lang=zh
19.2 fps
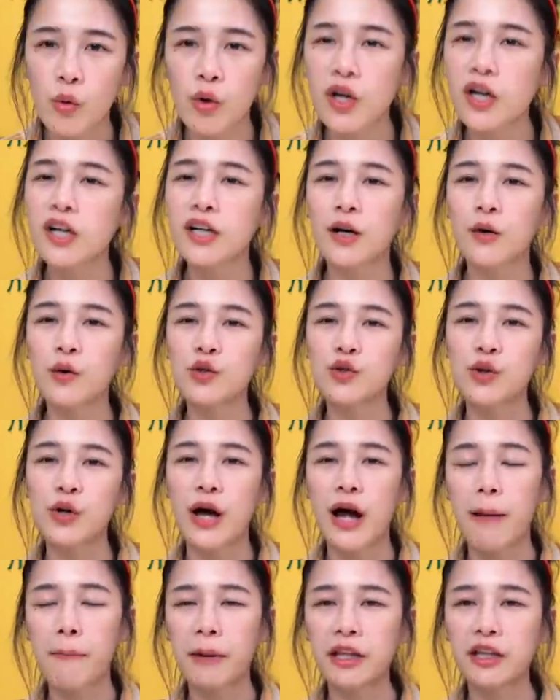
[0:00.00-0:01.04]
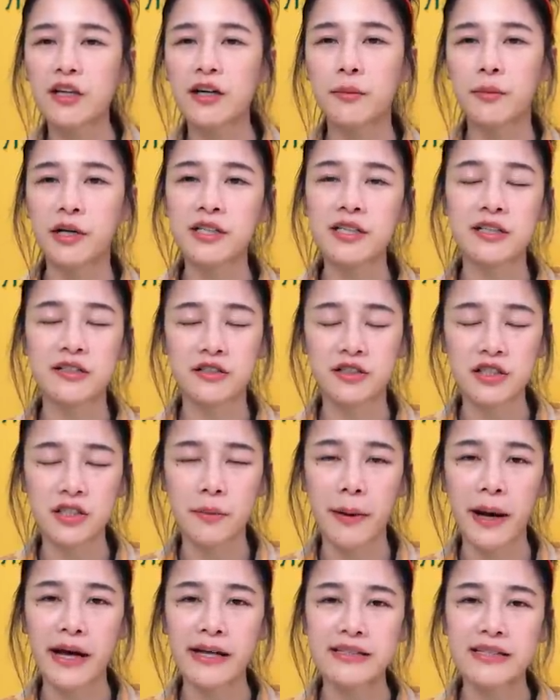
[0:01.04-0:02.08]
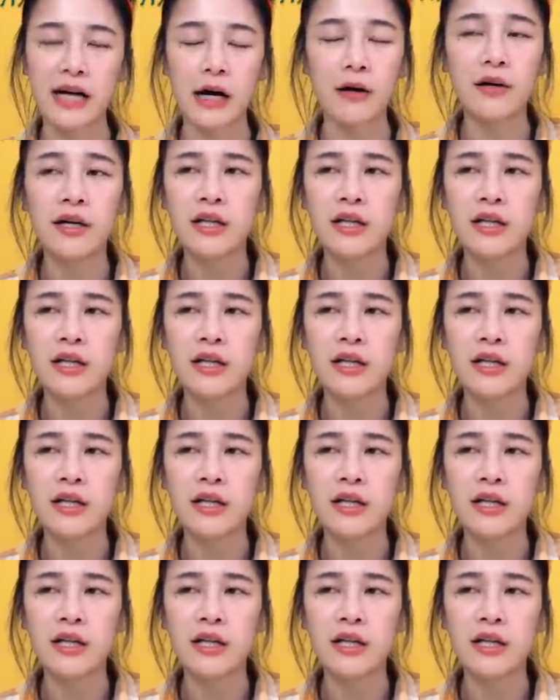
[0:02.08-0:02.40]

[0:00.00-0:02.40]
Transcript: 我个人会觉得还蛮特别，而且很适合拍照。